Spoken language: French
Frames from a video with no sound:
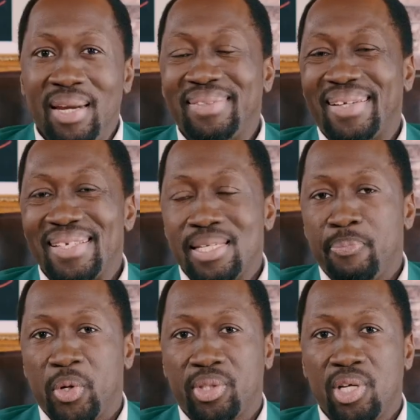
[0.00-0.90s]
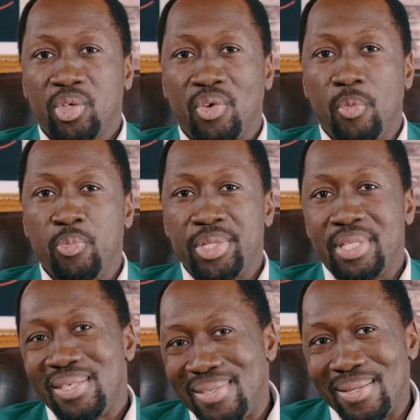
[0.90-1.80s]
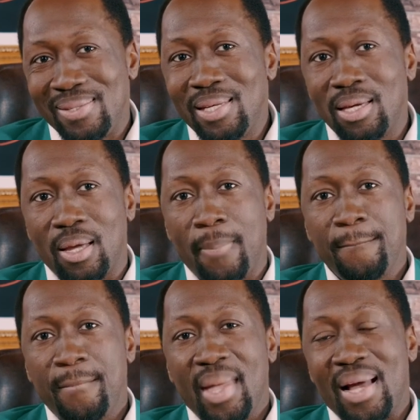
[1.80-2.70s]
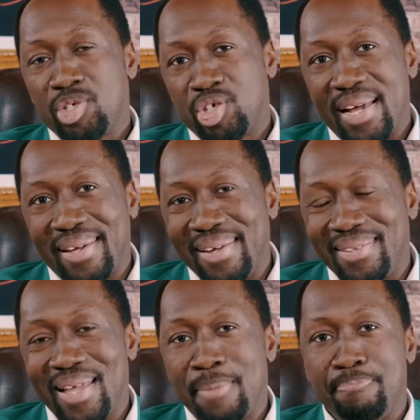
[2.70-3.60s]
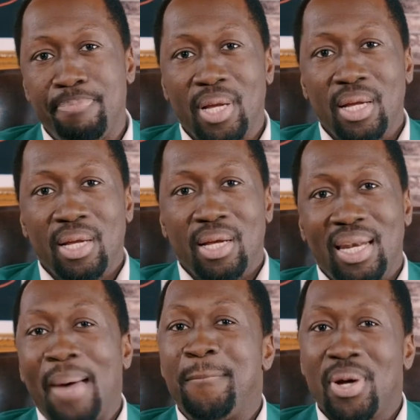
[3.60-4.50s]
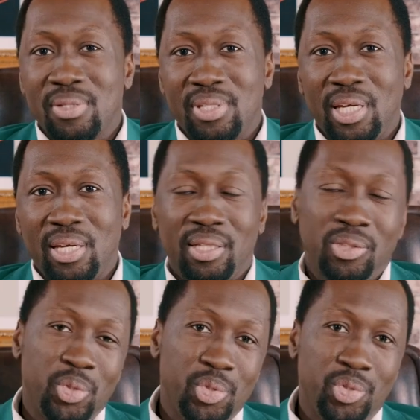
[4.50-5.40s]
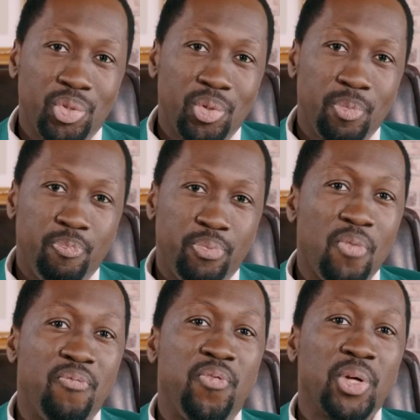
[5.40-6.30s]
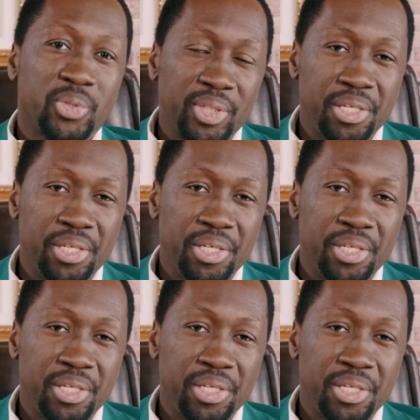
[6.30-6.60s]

il est très important que vous puissiez saisir à chaque étape la pensée de Dieu pour votre